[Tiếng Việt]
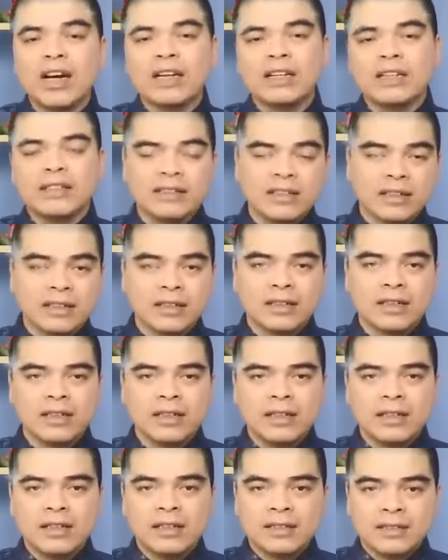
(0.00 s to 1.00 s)
khá lên được.
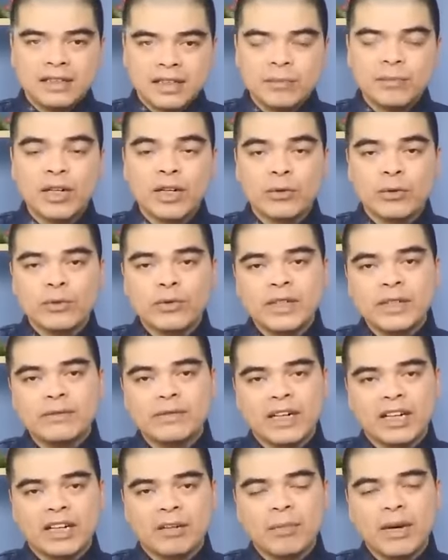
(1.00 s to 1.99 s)
Xin mời quý vị
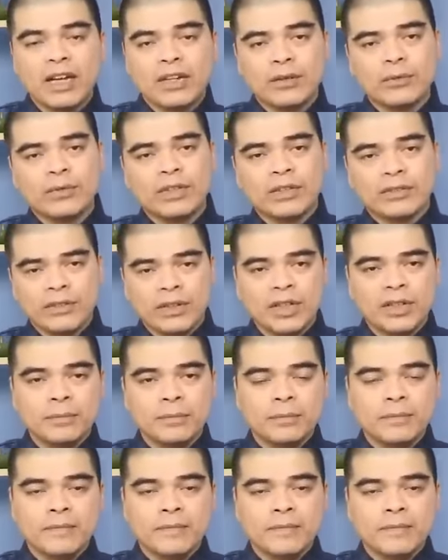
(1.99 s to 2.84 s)
và các bạn cùng theo dõi.